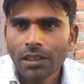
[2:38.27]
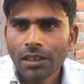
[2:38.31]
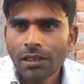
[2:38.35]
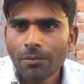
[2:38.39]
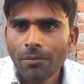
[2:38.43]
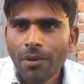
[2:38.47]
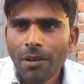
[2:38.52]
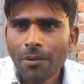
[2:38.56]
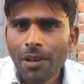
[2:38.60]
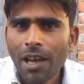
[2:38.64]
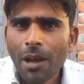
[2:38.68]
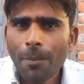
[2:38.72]
ये
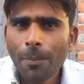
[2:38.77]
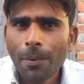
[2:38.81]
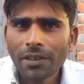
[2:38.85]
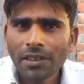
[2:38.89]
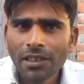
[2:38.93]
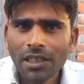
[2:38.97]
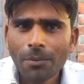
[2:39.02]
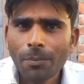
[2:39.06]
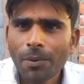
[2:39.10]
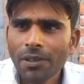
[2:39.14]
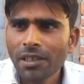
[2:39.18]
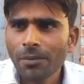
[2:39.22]
मामला
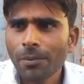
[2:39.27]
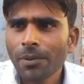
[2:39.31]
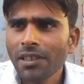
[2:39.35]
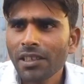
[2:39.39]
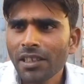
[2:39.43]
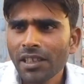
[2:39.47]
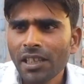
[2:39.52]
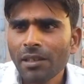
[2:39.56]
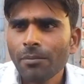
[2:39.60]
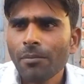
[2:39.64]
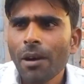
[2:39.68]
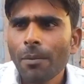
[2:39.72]
आपस का पति
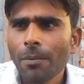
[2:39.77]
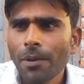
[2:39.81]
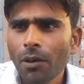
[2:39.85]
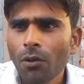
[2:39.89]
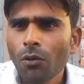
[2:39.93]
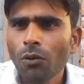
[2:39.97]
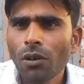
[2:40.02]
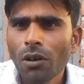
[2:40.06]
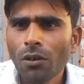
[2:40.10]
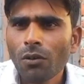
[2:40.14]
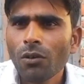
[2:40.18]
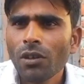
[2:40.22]
पत्नी के मामला
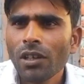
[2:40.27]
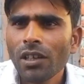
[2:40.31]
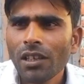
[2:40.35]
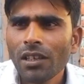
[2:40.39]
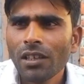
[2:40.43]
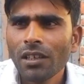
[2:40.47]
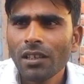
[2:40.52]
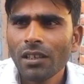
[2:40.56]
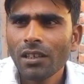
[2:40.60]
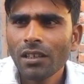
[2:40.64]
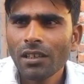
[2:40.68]
होगा कोई